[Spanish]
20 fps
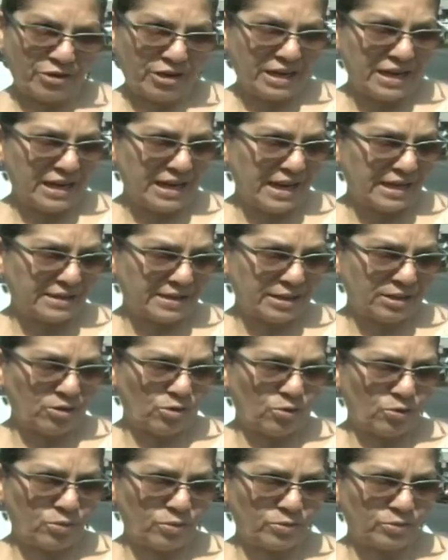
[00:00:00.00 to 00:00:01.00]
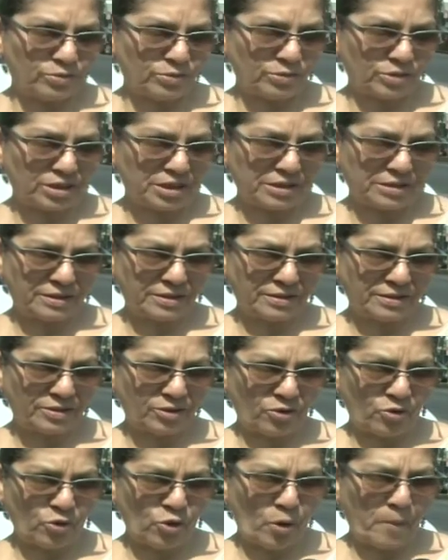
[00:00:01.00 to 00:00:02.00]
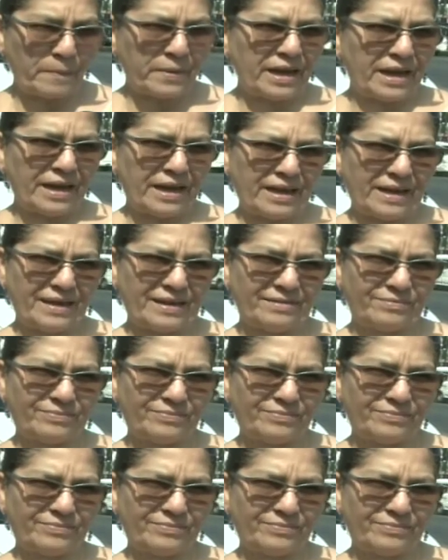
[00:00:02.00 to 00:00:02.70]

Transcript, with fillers: él ha sido un, hombre